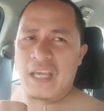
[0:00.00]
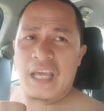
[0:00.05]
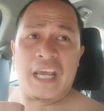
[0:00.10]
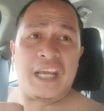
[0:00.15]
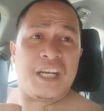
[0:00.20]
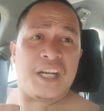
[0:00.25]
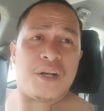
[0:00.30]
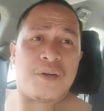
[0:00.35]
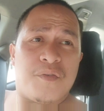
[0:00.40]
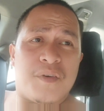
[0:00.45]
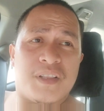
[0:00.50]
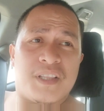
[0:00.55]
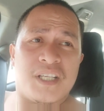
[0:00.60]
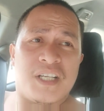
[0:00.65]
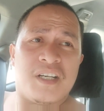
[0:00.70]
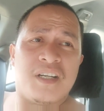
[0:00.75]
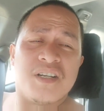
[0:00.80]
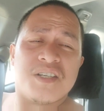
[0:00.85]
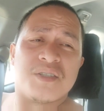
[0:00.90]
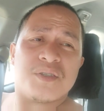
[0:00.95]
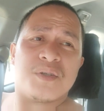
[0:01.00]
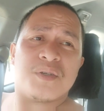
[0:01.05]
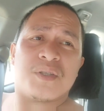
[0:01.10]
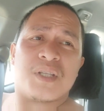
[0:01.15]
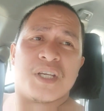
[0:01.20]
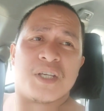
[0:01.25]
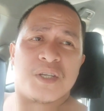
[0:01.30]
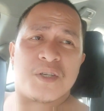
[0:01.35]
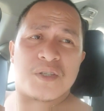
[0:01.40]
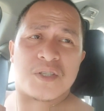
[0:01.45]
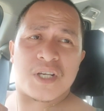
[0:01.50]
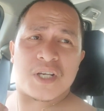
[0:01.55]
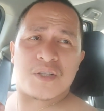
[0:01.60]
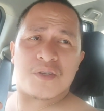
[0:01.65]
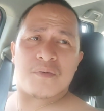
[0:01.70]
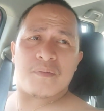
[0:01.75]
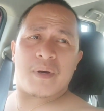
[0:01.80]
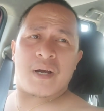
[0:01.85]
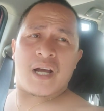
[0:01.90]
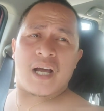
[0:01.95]
Idil Fitr. So thank you sa
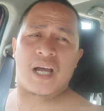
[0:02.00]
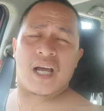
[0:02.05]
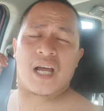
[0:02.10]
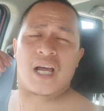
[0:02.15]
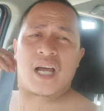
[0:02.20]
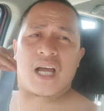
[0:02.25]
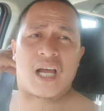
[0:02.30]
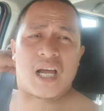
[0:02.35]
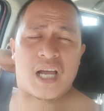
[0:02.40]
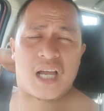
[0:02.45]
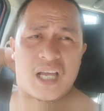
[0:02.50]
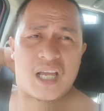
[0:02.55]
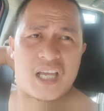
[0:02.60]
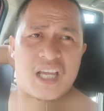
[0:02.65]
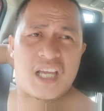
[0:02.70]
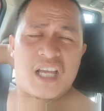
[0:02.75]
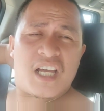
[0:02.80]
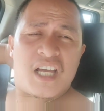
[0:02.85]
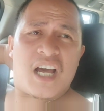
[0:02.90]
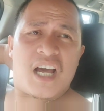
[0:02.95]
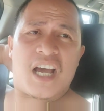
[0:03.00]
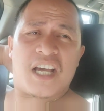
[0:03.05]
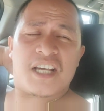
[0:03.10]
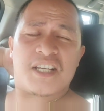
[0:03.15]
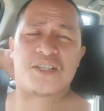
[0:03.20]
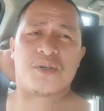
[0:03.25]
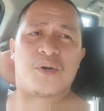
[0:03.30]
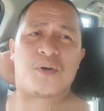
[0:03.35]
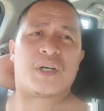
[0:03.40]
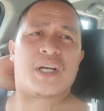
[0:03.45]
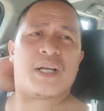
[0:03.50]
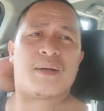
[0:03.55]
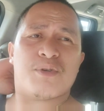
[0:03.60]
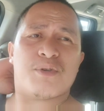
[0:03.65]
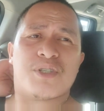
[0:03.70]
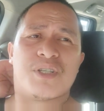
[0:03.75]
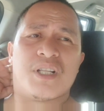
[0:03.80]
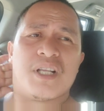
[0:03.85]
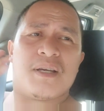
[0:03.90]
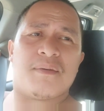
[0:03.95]
atong mga igsuon nga
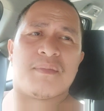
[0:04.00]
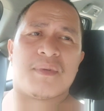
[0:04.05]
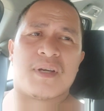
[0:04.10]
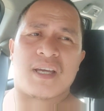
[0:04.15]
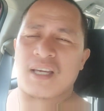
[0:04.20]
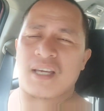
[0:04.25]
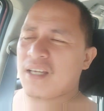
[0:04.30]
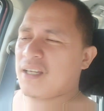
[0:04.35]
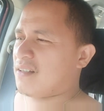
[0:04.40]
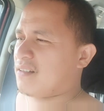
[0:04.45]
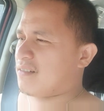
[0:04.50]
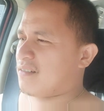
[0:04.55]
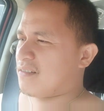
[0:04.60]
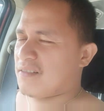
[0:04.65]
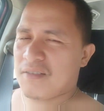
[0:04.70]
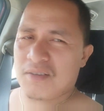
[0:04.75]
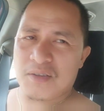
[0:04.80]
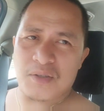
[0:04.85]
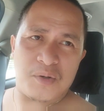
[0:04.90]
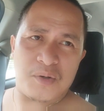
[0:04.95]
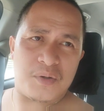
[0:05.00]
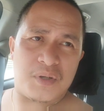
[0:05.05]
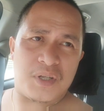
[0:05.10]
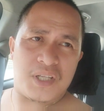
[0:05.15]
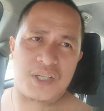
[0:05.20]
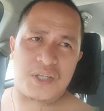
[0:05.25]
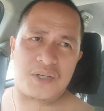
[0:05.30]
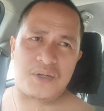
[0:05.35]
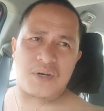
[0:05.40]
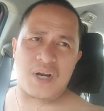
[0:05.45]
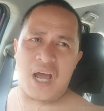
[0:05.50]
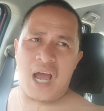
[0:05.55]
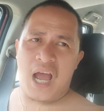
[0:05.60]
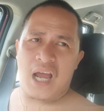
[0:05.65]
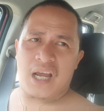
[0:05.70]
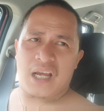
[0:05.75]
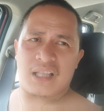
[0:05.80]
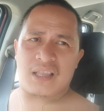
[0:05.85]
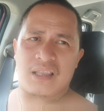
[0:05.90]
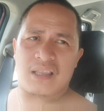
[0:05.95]
Muslim kay tungod ninyo na
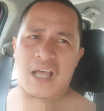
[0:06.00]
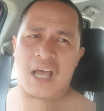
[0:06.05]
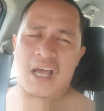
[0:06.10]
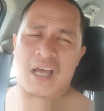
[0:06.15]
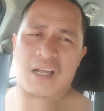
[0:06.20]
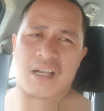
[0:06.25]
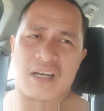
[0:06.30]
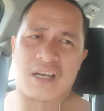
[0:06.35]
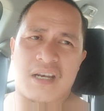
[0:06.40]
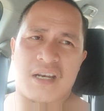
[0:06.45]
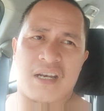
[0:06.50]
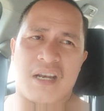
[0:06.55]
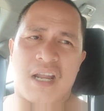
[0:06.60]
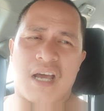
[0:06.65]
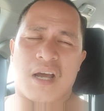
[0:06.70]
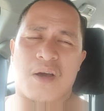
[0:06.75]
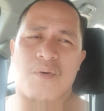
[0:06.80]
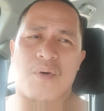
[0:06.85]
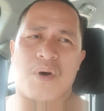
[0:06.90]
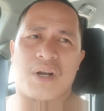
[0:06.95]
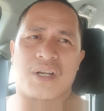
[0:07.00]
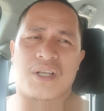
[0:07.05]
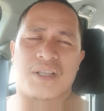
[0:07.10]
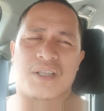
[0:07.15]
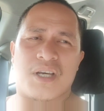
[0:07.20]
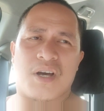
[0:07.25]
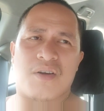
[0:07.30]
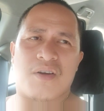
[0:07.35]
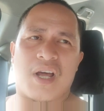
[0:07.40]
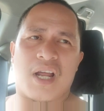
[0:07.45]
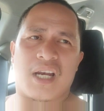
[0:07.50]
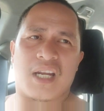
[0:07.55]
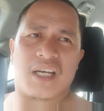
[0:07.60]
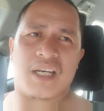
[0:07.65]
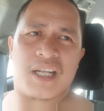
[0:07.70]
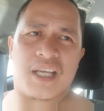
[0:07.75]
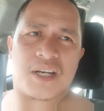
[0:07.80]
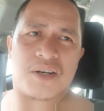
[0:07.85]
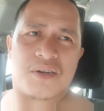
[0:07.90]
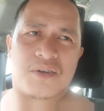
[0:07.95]
agit na nakuan kita
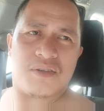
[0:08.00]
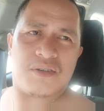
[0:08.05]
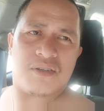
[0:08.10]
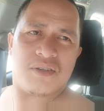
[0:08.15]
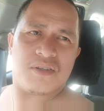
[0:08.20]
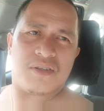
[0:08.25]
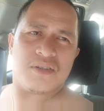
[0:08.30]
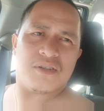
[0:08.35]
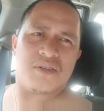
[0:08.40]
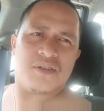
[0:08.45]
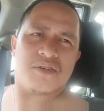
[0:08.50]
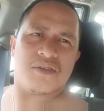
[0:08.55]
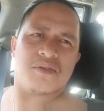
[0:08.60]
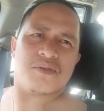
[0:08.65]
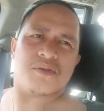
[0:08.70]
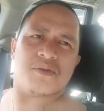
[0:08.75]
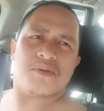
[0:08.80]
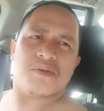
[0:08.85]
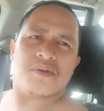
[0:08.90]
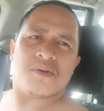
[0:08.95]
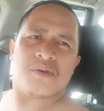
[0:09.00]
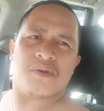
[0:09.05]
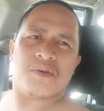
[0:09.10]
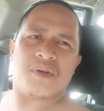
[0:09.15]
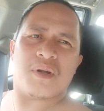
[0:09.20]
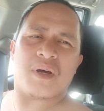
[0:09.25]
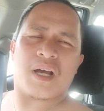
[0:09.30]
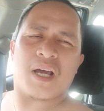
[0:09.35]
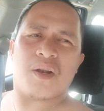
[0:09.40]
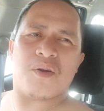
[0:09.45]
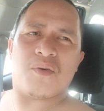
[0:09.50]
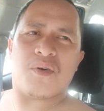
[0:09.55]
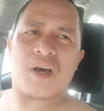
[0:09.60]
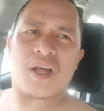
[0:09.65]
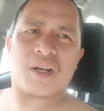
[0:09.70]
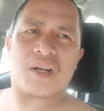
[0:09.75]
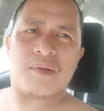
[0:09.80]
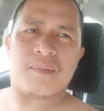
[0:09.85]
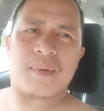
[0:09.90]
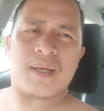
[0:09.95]
holiday ron. So
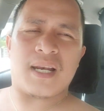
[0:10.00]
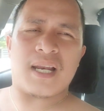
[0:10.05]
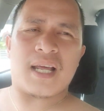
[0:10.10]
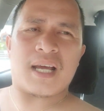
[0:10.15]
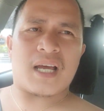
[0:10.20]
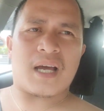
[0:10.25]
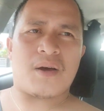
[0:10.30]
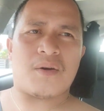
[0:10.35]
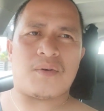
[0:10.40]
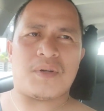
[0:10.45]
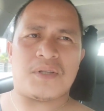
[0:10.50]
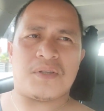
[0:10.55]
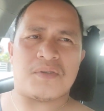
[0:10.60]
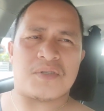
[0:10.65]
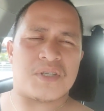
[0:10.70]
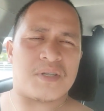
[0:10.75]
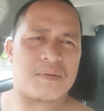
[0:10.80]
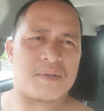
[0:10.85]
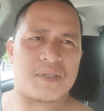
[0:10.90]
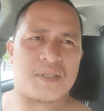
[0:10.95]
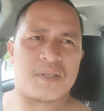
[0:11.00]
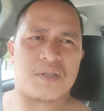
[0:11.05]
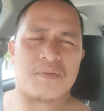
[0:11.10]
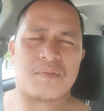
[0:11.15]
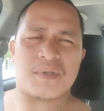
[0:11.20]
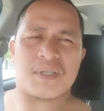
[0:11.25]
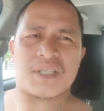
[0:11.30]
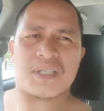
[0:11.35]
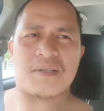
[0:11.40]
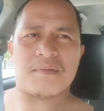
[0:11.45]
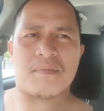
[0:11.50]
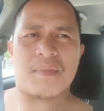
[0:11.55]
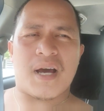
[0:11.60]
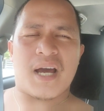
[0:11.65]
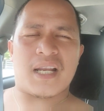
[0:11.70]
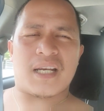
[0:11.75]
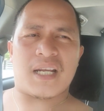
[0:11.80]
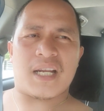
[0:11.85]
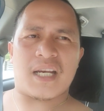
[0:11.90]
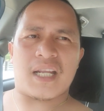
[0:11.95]
nakalugar gyud miglakaw dito dito mi sa
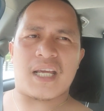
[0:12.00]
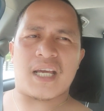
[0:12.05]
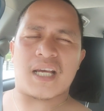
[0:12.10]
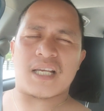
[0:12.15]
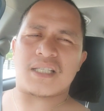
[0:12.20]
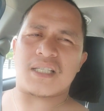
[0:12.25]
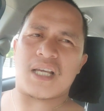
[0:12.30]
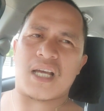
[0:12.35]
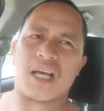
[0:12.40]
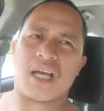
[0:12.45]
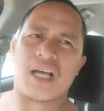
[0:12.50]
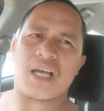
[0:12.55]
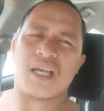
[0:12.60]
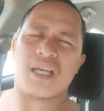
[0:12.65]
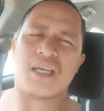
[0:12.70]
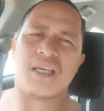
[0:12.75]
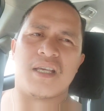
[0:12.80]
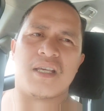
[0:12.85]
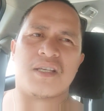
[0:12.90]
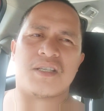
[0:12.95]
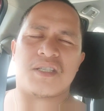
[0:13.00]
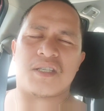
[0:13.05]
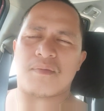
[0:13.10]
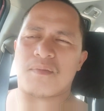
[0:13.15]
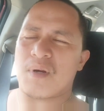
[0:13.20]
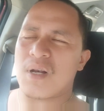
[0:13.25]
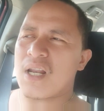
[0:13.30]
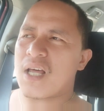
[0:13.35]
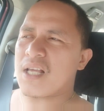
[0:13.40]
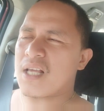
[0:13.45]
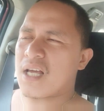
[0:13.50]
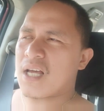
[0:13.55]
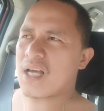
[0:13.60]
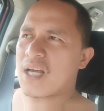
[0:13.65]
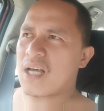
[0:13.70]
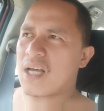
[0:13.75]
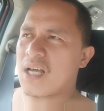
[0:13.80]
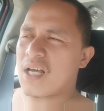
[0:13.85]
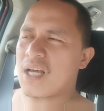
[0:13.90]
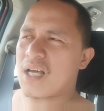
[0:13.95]
simbahan ganiha sa
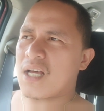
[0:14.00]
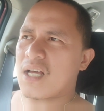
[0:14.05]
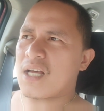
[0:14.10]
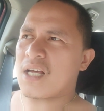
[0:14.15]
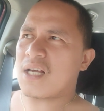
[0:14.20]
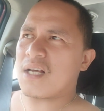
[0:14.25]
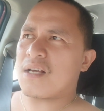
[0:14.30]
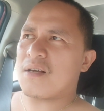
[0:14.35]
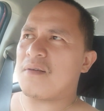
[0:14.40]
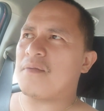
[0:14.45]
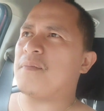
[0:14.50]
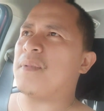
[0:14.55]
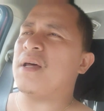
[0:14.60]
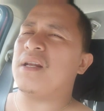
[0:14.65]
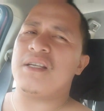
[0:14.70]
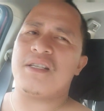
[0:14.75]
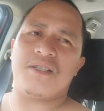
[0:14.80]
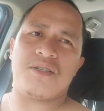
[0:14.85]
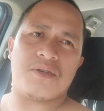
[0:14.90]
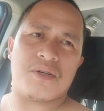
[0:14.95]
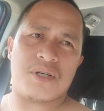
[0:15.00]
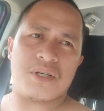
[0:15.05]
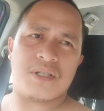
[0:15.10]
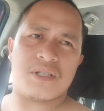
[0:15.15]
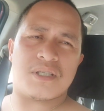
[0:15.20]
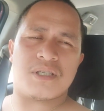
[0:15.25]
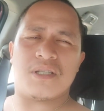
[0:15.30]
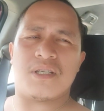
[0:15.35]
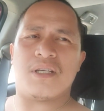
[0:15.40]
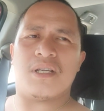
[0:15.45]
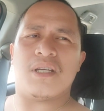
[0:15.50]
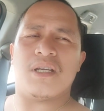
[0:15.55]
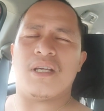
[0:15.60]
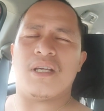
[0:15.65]
Simala Paris Church.